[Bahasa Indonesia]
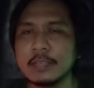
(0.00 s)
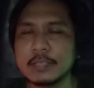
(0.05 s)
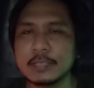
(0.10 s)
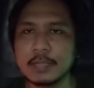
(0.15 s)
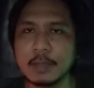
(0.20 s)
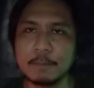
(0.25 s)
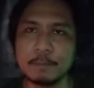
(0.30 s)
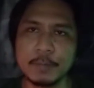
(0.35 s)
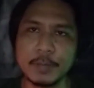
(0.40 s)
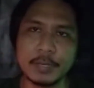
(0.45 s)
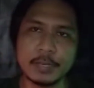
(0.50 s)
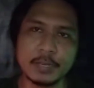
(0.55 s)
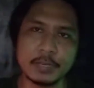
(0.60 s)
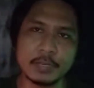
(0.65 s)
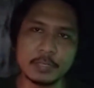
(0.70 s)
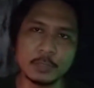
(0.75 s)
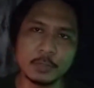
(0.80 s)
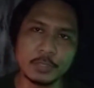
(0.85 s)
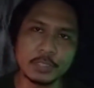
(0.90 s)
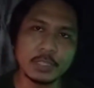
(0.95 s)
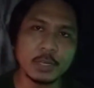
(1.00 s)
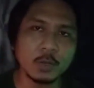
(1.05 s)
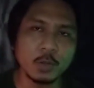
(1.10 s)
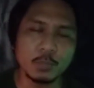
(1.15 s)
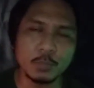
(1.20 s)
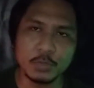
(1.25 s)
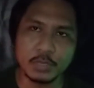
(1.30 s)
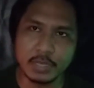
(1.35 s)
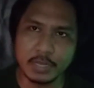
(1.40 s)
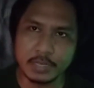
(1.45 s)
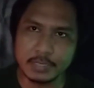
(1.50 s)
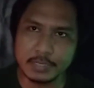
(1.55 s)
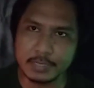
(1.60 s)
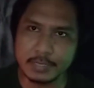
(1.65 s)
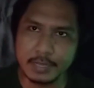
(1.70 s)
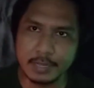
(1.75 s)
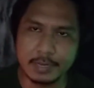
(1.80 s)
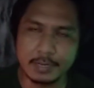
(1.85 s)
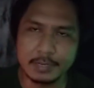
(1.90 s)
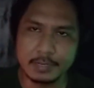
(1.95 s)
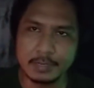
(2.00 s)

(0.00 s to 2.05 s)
sampaikan atau kita komunikasikan.